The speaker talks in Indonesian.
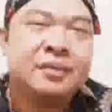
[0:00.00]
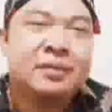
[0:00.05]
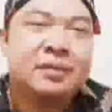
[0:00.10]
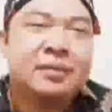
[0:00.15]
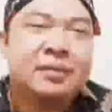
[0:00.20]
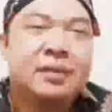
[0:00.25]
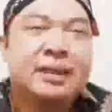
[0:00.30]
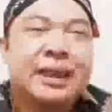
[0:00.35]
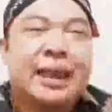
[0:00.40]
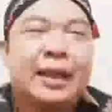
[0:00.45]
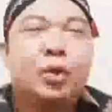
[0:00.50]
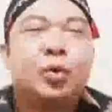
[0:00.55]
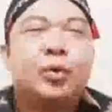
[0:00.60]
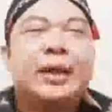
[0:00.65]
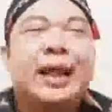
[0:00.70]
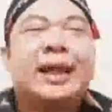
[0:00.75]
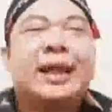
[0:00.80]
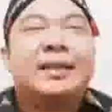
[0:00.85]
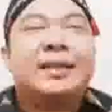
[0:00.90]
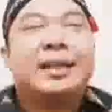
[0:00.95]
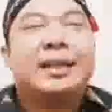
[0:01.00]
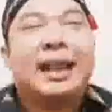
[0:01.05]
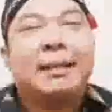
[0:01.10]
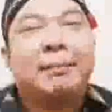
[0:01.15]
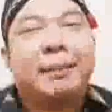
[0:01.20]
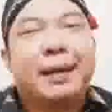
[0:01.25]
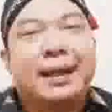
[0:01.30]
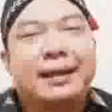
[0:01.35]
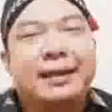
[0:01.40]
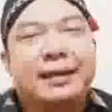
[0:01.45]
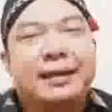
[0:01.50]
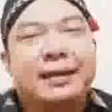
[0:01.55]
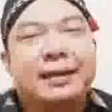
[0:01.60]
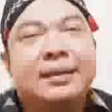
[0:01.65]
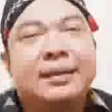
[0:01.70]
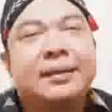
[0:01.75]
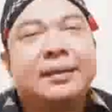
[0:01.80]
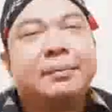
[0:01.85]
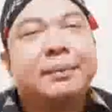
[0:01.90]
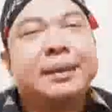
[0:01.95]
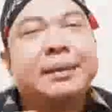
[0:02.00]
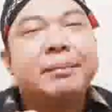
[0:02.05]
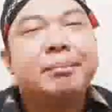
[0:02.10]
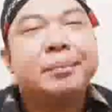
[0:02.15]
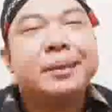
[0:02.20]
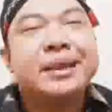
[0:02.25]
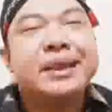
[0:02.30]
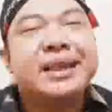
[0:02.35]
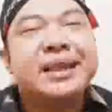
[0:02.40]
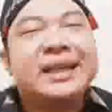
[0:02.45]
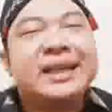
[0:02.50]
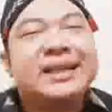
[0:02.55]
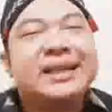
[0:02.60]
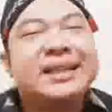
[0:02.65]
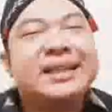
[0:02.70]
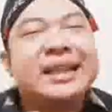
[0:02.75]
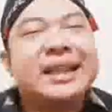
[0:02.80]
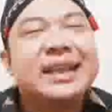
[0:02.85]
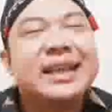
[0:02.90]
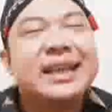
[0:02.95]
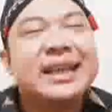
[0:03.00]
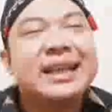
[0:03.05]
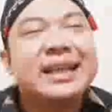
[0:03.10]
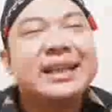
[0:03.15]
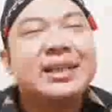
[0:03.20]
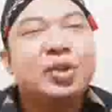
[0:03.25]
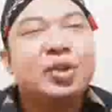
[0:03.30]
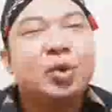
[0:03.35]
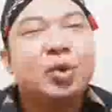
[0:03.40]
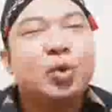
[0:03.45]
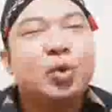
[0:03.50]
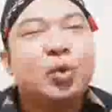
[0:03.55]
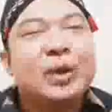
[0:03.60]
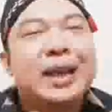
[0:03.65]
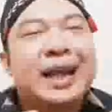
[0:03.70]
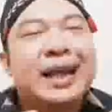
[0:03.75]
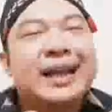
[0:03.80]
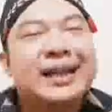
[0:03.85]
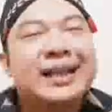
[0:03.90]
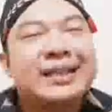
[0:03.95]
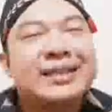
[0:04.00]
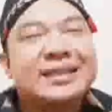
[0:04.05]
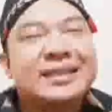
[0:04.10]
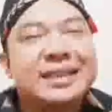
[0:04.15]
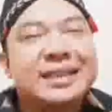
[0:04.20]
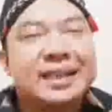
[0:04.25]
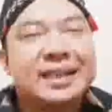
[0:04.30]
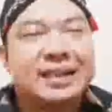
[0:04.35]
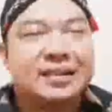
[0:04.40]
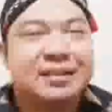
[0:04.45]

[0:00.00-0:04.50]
Lalu yang kedelapan, mimpi dililit ular kecil.